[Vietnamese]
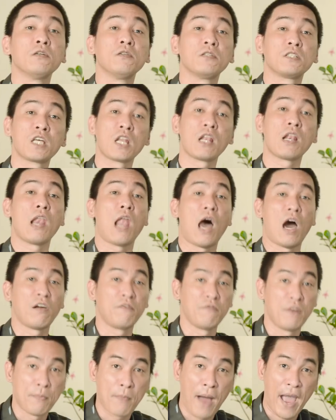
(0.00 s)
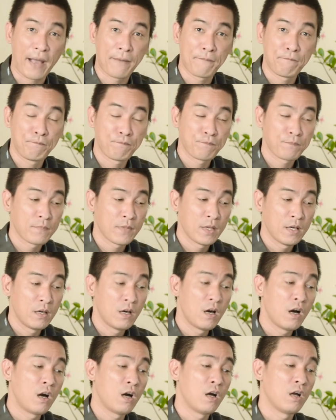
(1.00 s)
tương sinh lợi về mạng
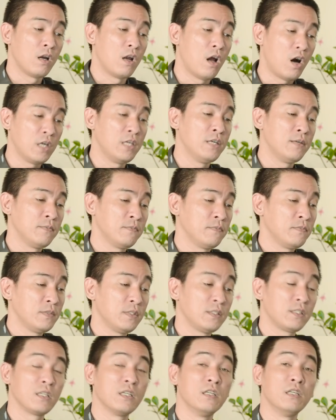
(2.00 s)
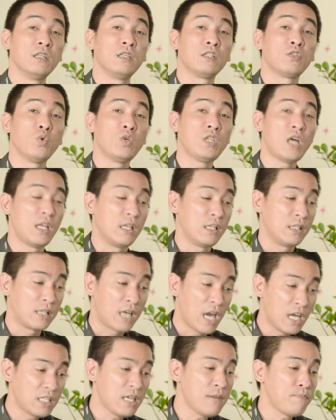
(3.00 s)
rồi người tuổi thìn
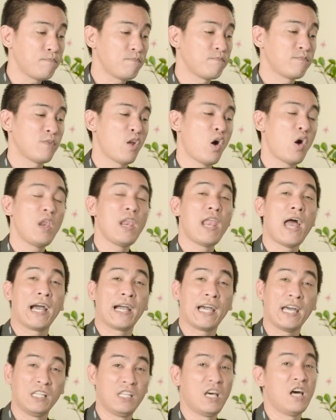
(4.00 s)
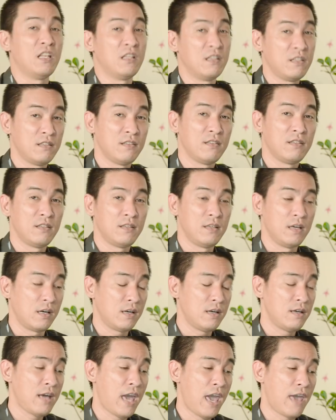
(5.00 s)
kế tiếp đó là canh thìn
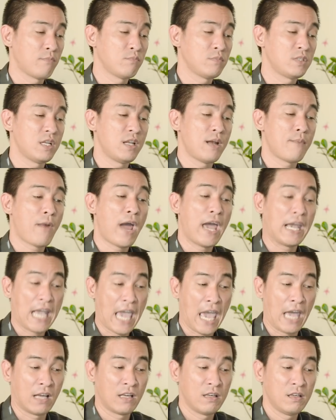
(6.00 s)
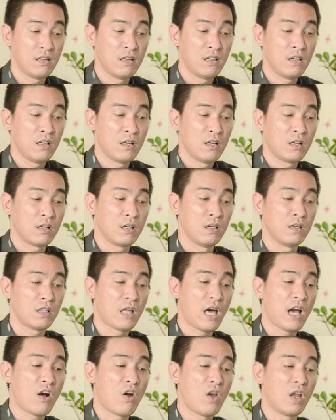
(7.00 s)
những em sinh năm 2000 người
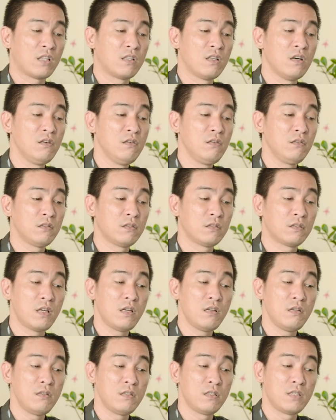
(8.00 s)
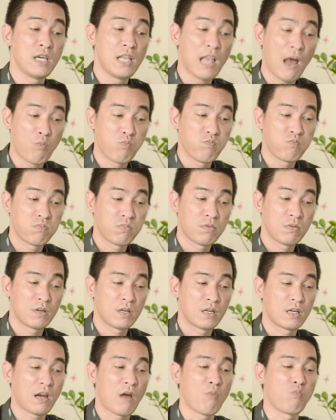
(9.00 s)
ta gọi là thứ tính chi long
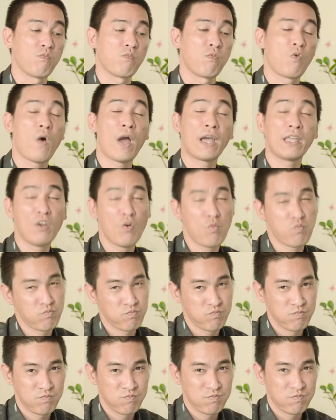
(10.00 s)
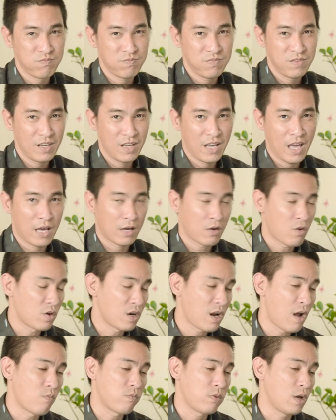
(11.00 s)
rồng khoan dung à,
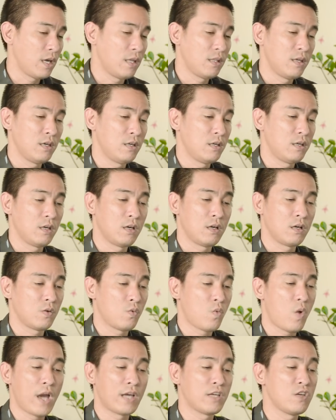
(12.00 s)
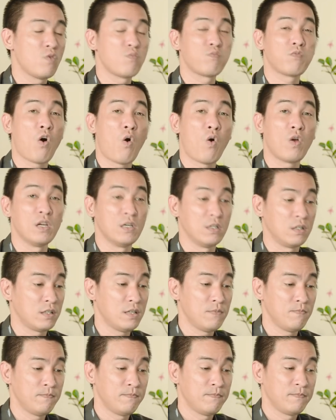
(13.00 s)
con rồng này thì khoan dung độ lượng
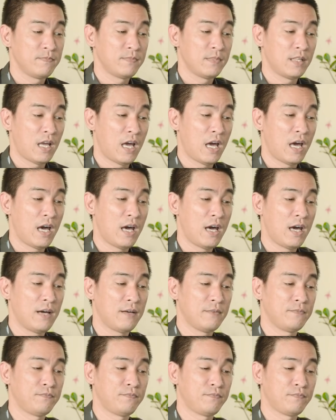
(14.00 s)
lắm à,